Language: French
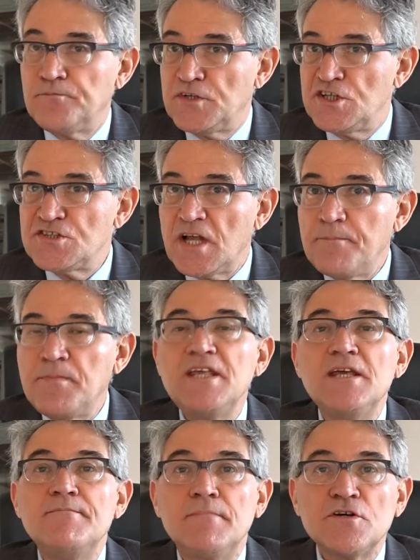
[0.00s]
qui sera
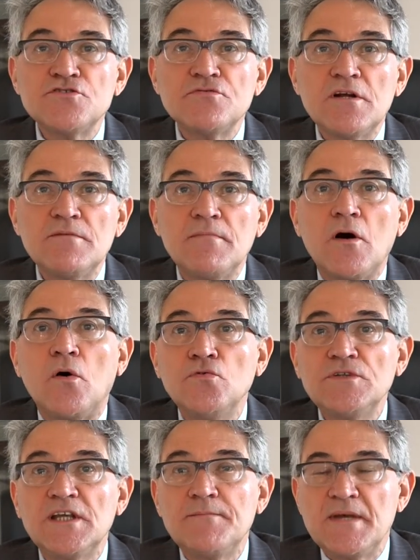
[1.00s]
payé mensuellement
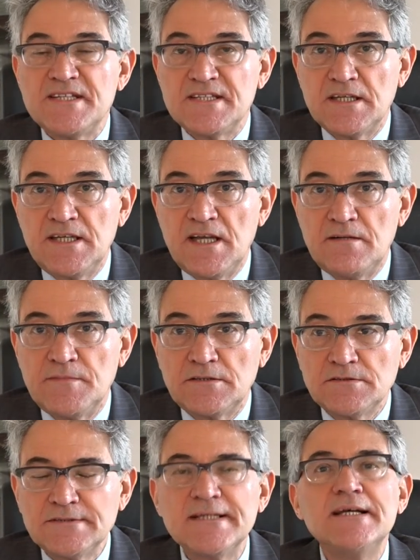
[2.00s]
ou
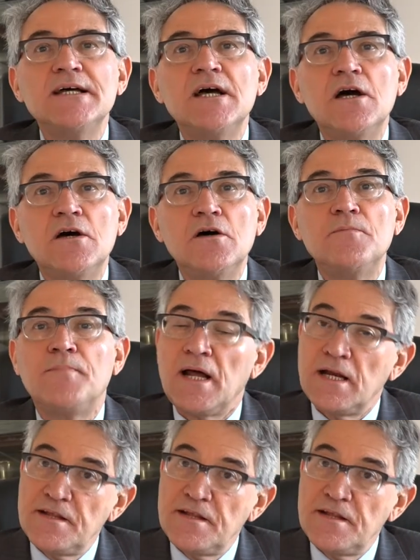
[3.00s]
trimestriellement euh, par